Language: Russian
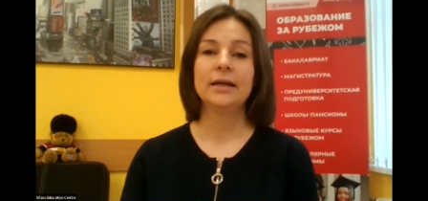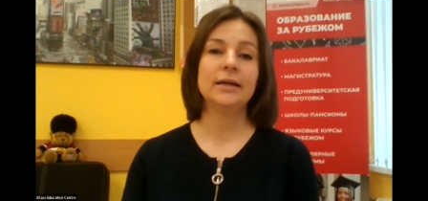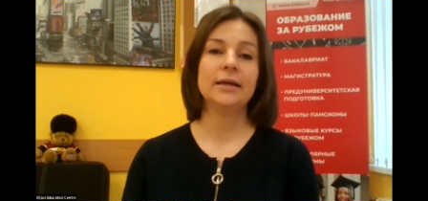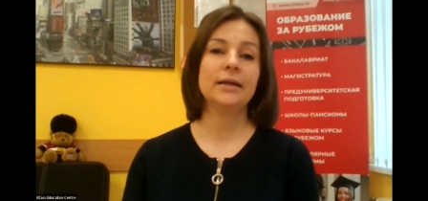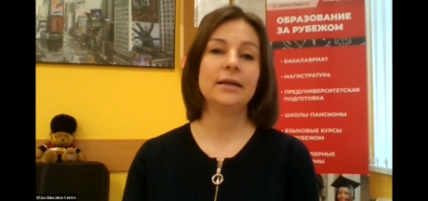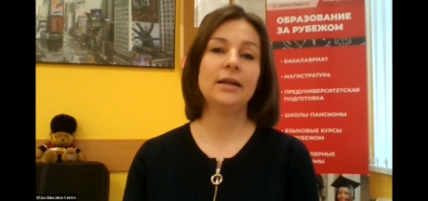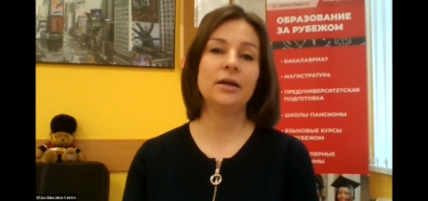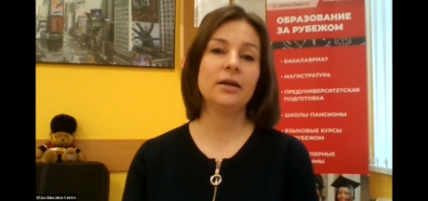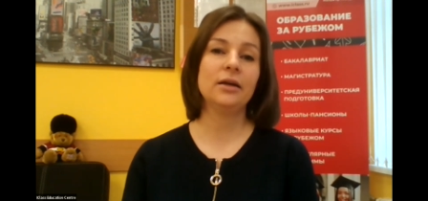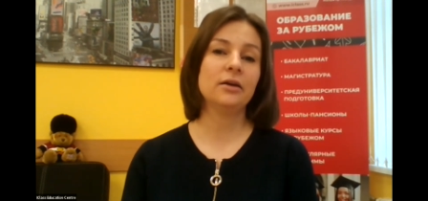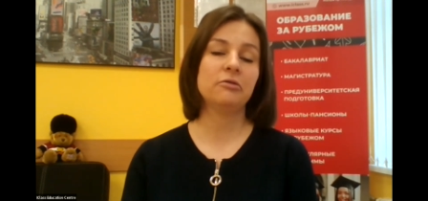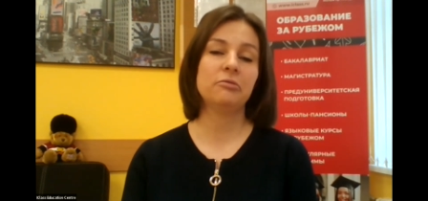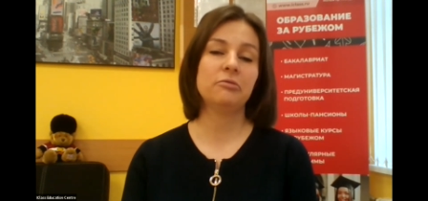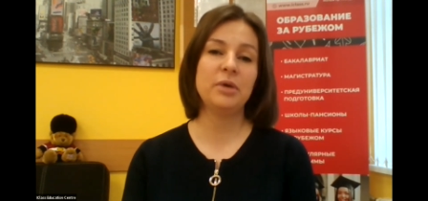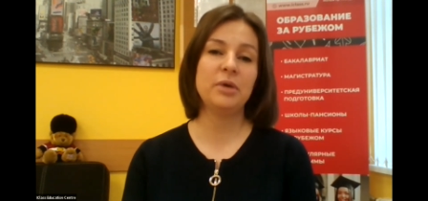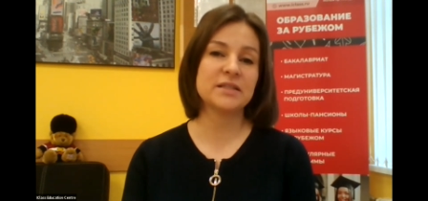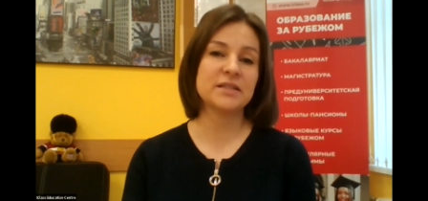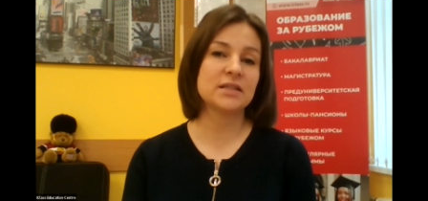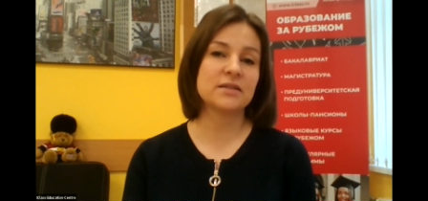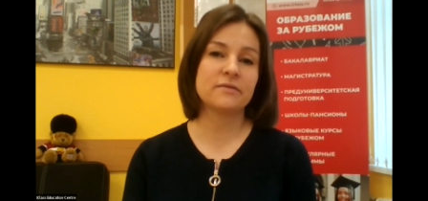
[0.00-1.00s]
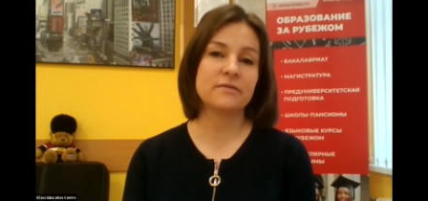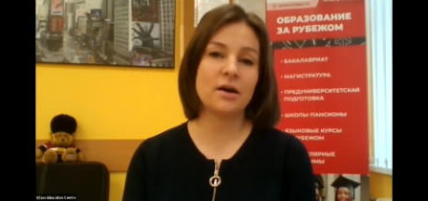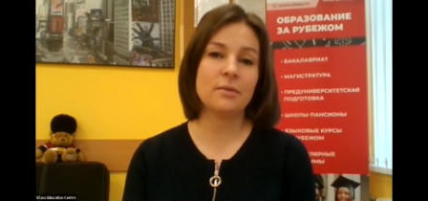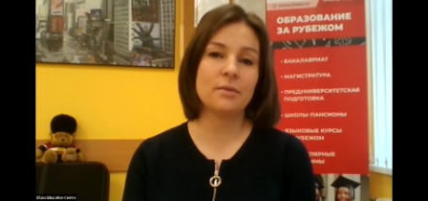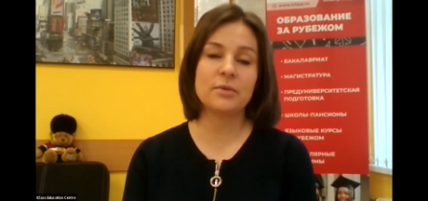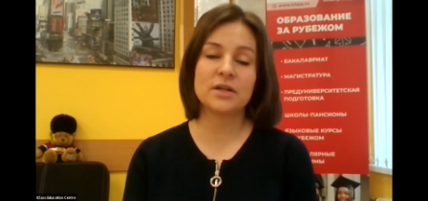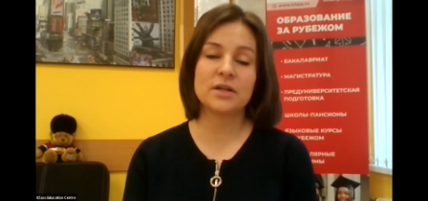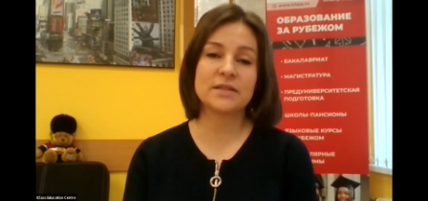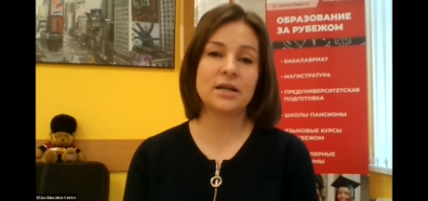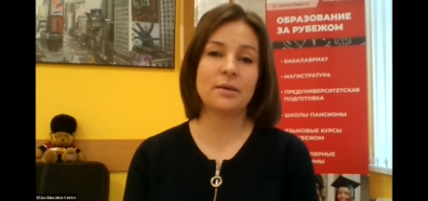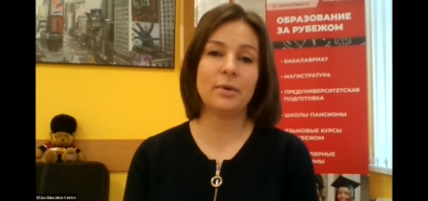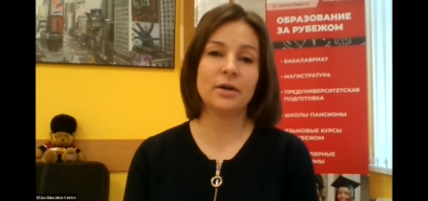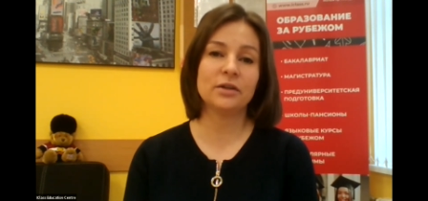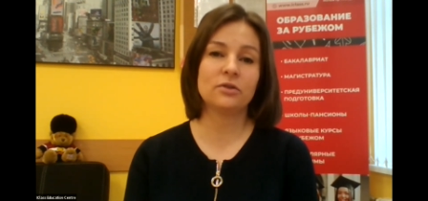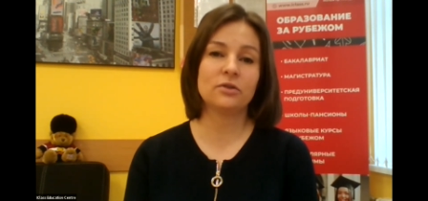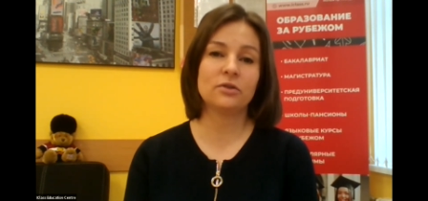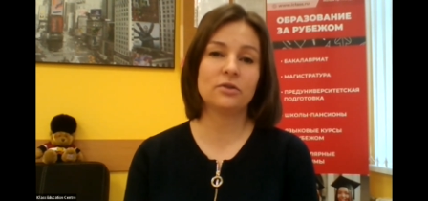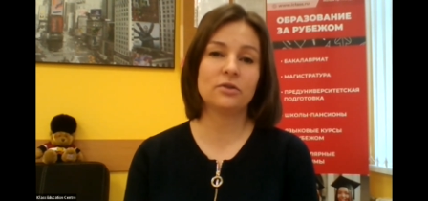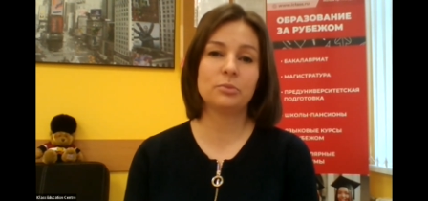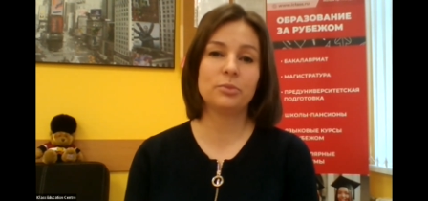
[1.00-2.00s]
или вместе с вами
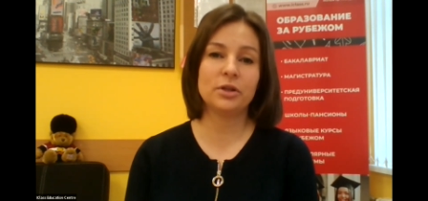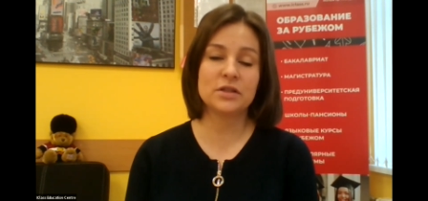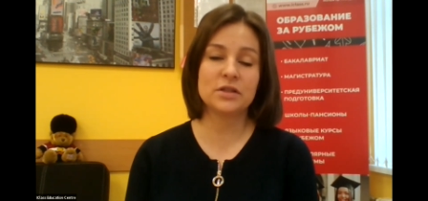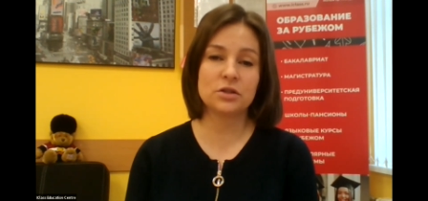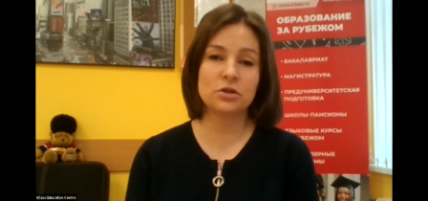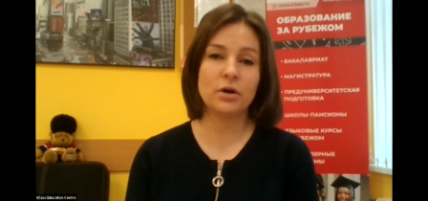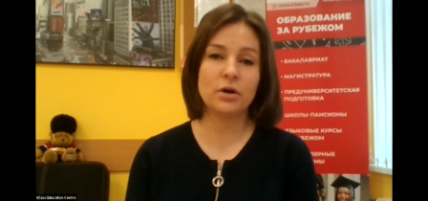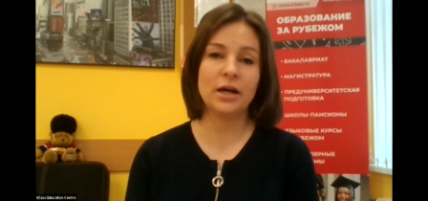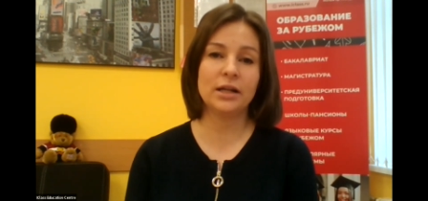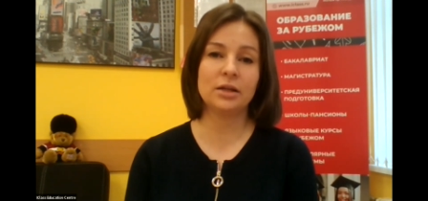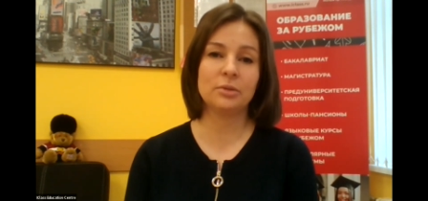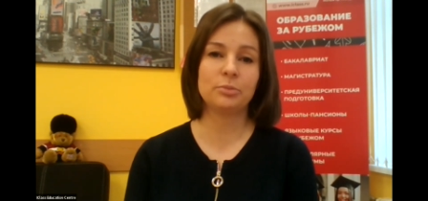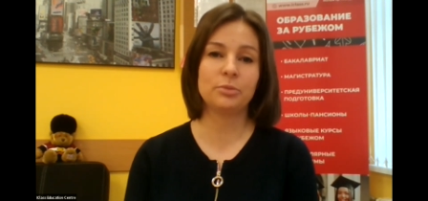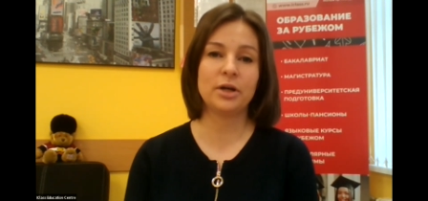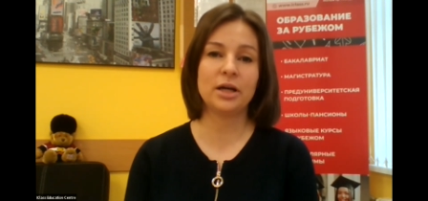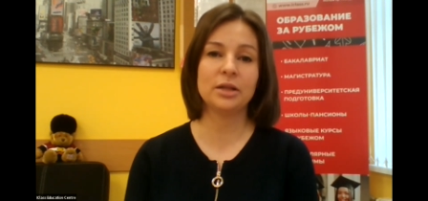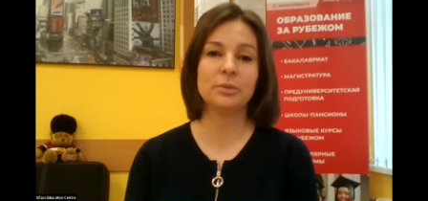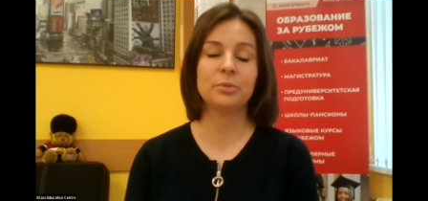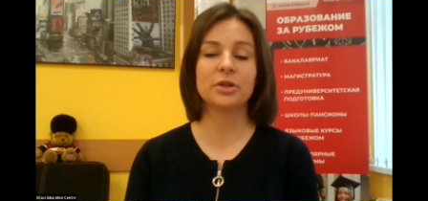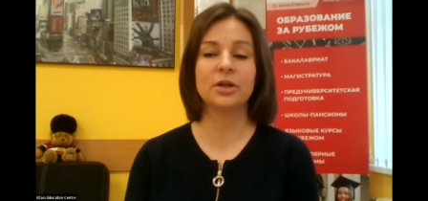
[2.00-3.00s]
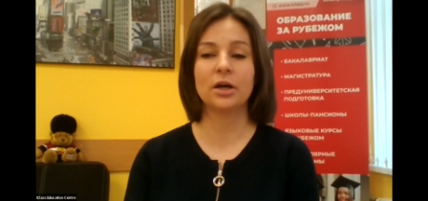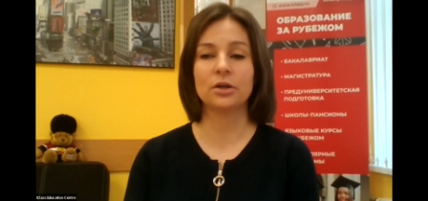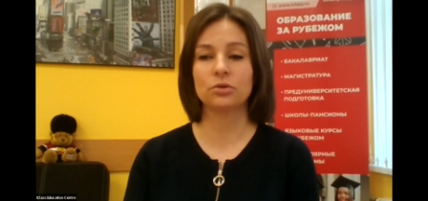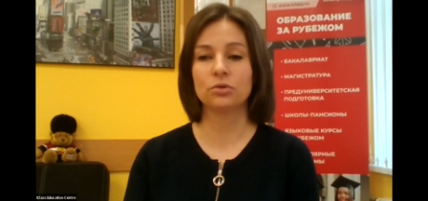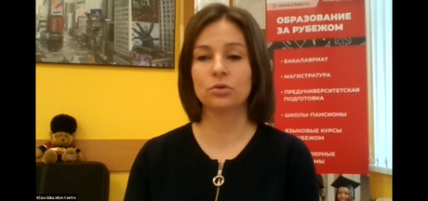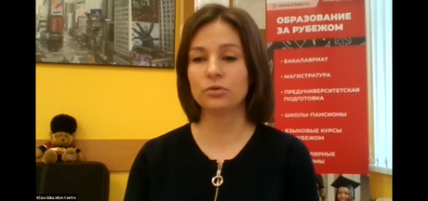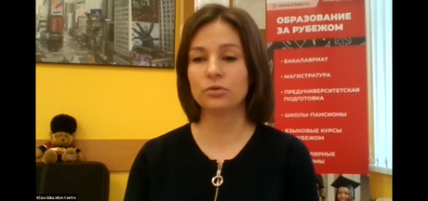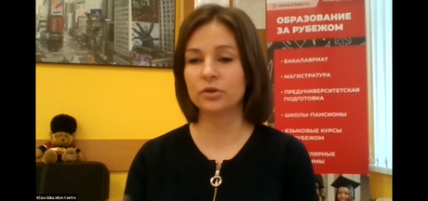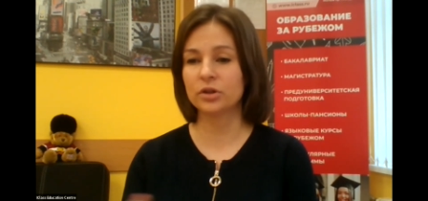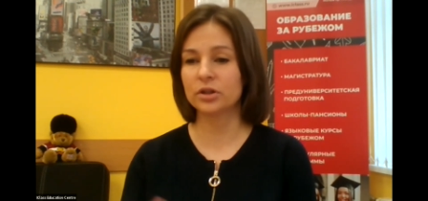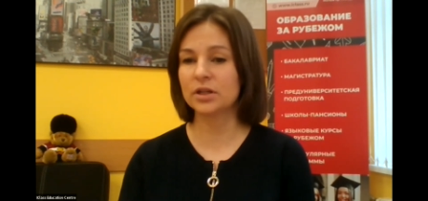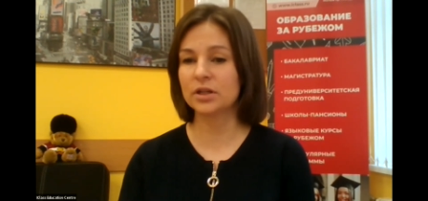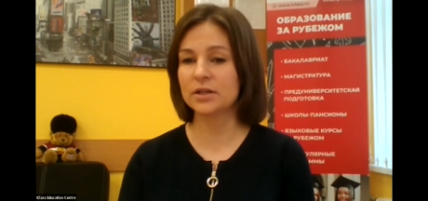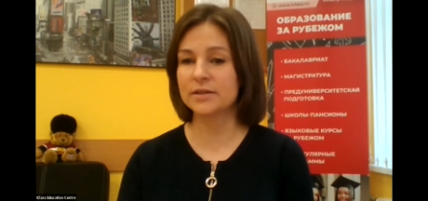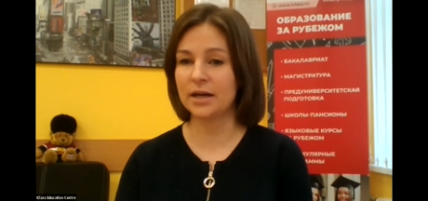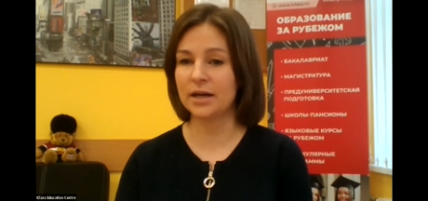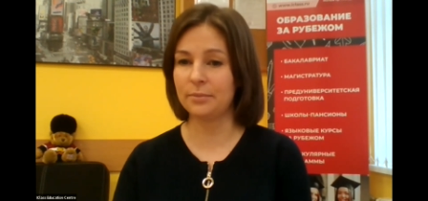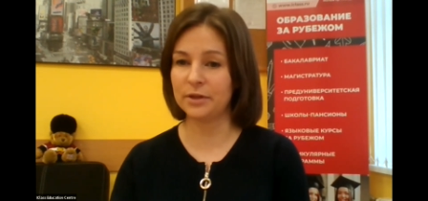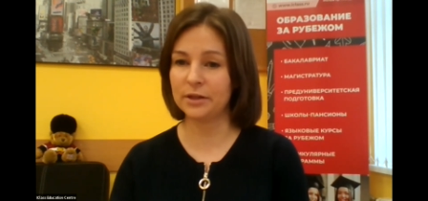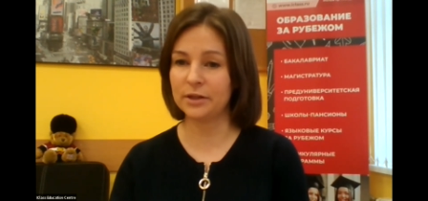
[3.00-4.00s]
разрабатываем индивидуальный план подготовки к
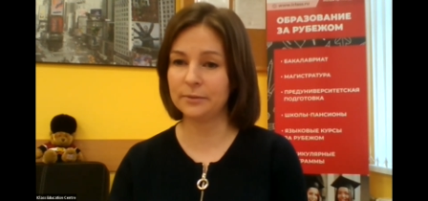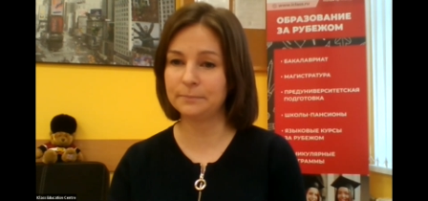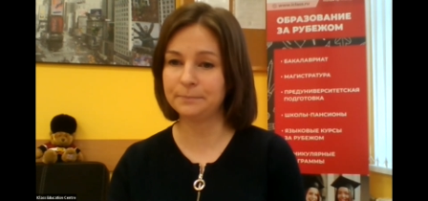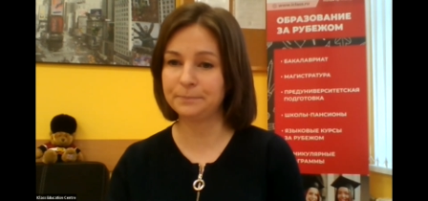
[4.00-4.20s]
экзаменам.